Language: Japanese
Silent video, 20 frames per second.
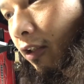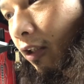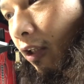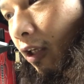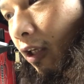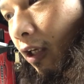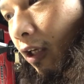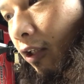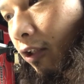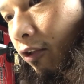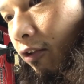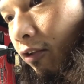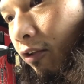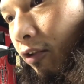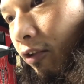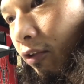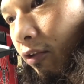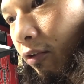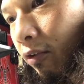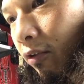で、輸
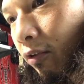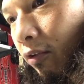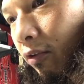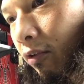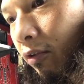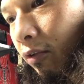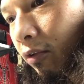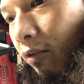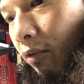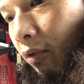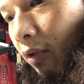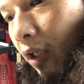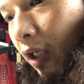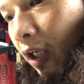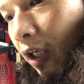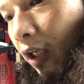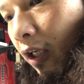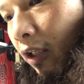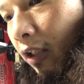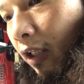入と
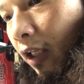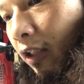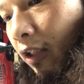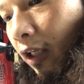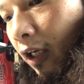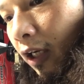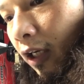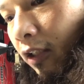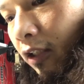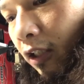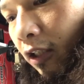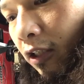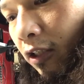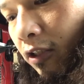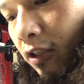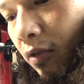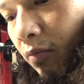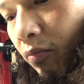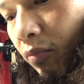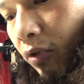かなんだかんだで
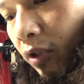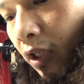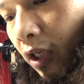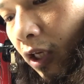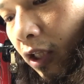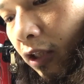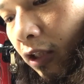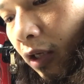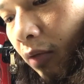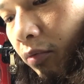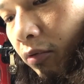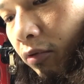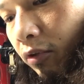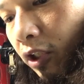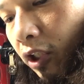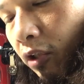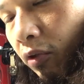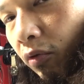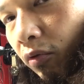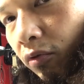全部で多
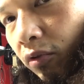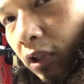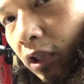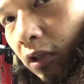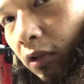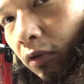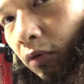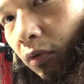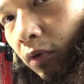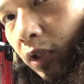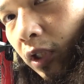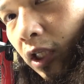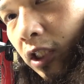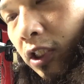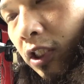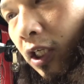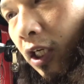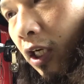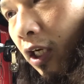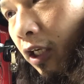分日本での乗り出
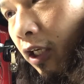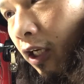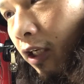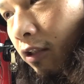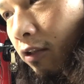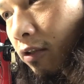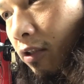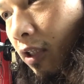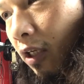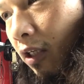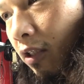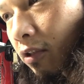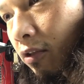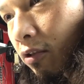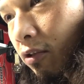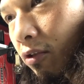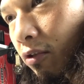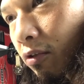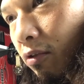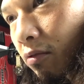しが
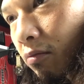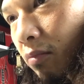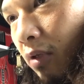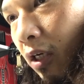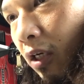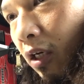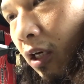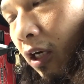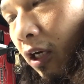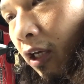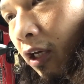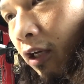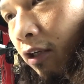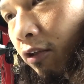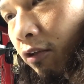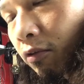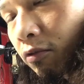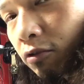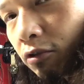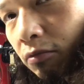130万から
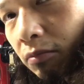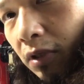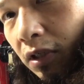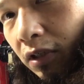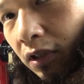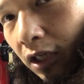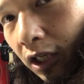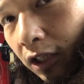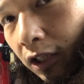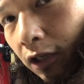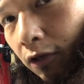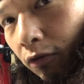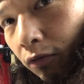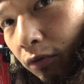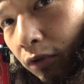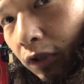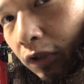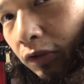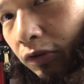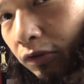140万ぐらいだろ
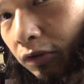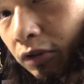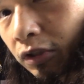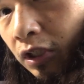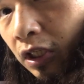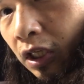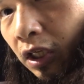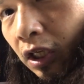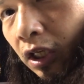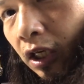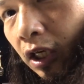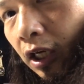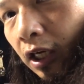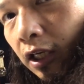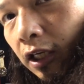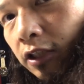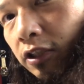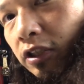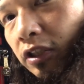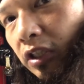うっていう
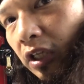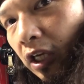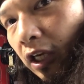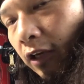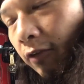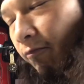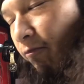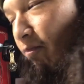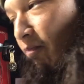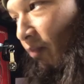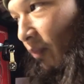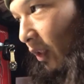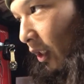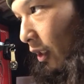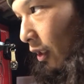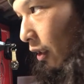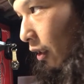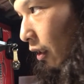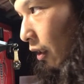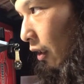話で、
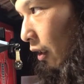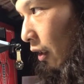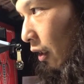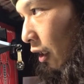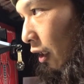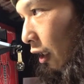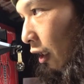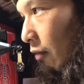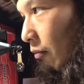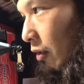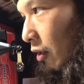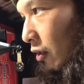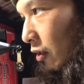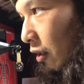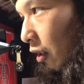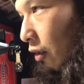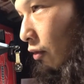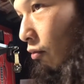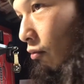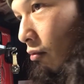買いまし
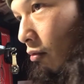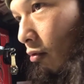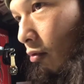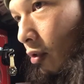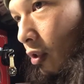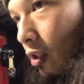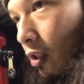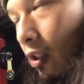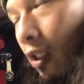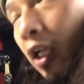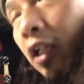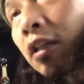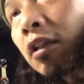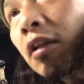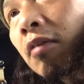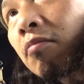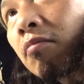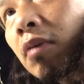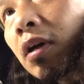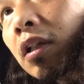た。当時何
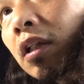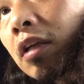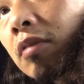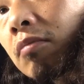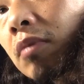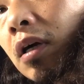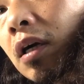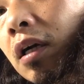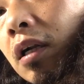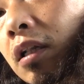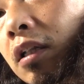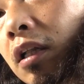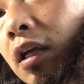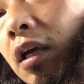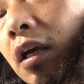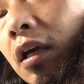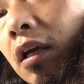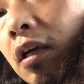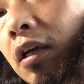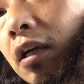年前だ、今から
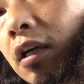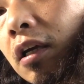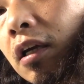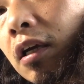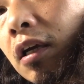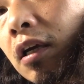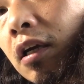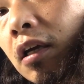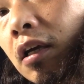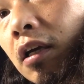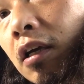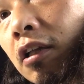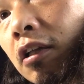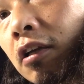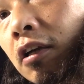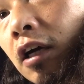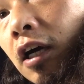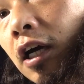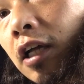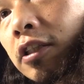ね、
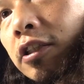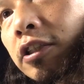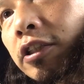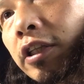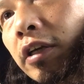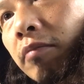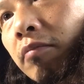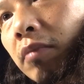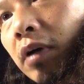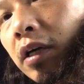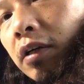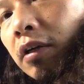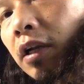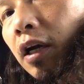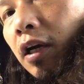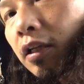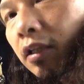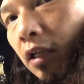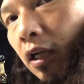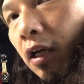8年前ぐ
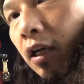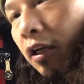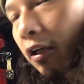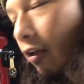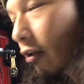らいかな